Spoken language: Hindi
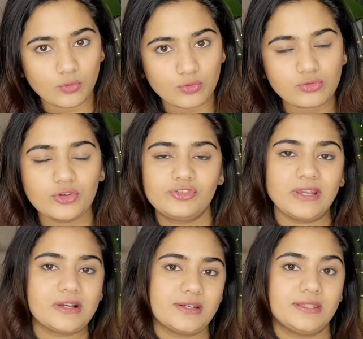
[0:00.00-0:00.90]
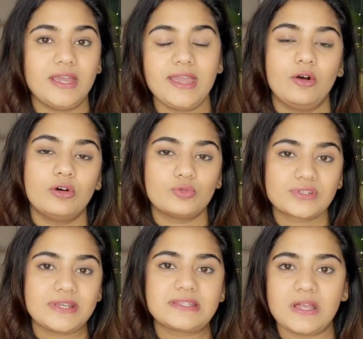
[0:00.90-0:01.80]
उनको चेक करता है और
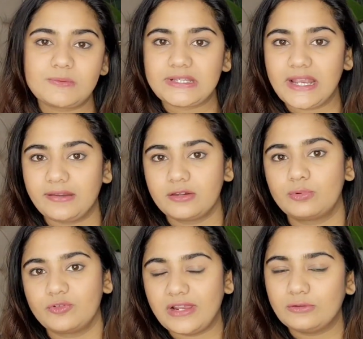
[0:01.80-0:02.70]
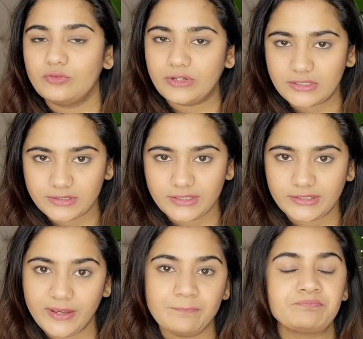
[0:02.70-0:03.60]
उसके हिसाब से कैंडिडेट प्रोफाइल को फिल्टर
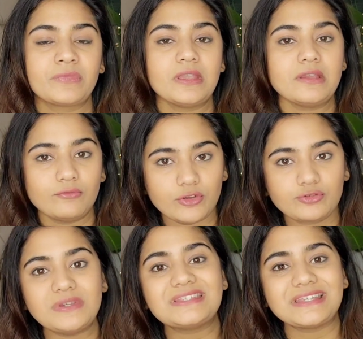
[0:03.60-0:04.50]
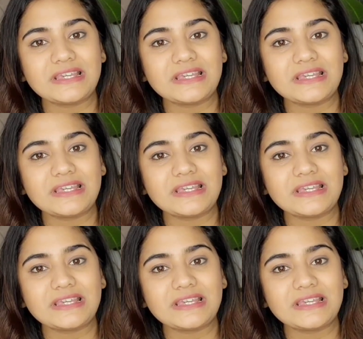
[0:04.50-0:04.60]
करता है विच मीन्स